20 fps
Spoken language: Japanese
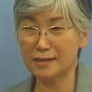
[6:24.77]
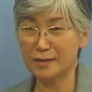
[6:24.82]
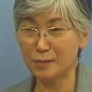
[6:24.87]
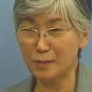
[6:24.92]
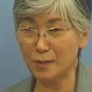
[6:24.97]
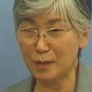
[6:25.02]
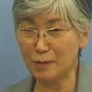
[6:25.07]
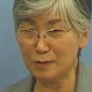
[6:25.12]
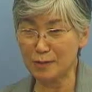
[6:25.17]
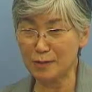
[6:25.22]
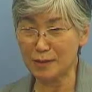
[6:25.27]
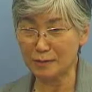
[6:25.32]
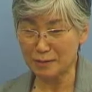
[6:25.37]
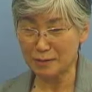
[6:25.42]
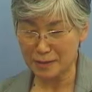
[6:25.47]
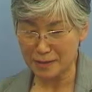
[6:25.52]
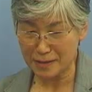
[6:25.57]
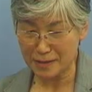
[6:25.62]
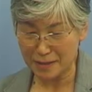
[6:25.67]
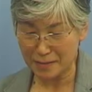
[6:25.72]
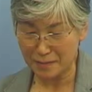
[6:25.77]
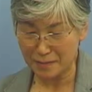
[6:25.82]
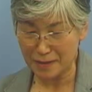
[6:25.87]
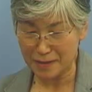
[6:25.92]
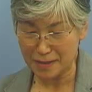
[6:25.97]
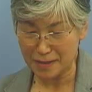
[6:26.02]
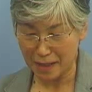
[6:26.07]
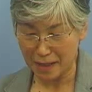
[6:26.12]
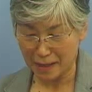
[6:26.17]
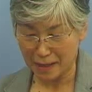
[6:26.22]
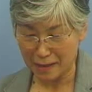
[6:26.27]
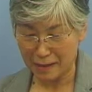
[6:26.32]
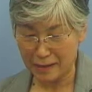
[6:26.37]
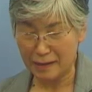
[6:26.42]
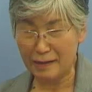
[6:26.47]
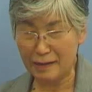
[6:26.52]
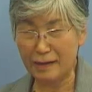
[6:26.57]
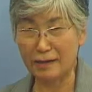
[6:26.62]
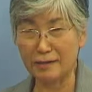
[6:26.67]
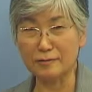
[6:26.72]
に説明をしてください
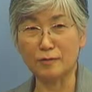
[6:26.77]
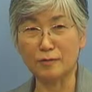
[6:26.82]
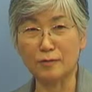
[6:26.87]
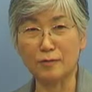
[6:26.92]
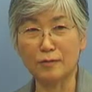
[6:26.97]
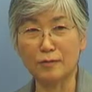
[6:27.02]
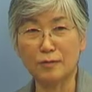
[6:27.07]
まして